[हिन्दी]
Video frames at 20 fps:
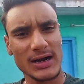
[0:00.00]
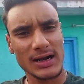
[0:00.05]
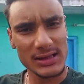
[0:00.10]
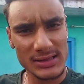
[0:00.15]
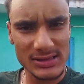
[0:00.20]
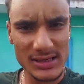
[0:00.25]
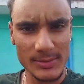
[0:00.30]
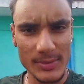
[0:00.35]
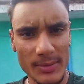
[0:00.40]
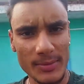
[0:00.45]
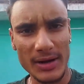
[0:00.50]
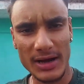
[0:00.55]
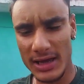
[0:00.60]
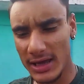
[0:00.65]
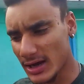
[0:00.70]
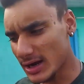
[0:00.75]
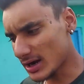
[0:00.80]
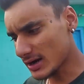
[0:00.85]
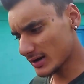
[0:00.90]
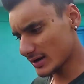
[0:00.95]
कल से मैं
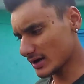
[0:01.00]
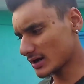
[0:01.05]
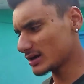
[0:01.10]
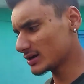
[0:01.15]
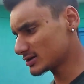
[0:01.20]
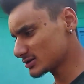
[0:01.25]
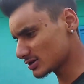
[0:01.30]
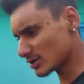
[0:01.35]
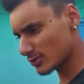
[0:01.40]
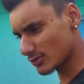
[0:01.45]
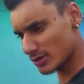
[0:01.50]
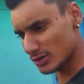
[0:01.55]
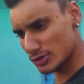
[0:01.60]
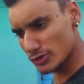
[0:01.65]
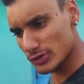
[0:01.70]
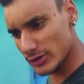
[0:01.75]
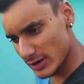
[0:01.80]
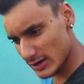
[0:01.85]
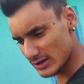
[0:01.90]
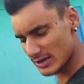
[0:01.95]
मक्की काटने के लिए जाऊँगा
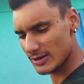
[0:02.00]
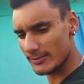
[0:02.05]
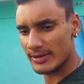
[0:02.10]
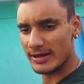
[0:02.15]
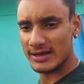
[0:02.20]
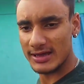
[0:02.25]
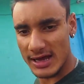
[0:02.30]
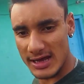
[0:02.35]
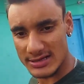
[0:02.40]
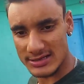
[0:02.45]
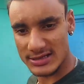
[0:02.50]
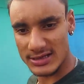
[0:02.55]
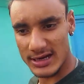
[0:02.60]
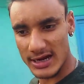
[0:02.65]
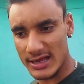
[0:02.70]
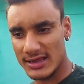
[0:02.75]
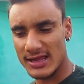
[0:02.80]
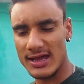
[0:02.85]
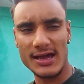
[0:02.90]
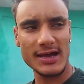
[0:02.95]
तो देखते हैं भाई क्या सीन
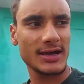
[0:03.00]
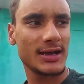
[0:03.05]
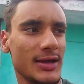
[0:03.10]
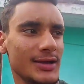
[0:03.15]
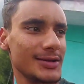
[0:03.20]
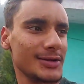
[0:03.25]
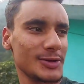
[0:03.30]
रहता है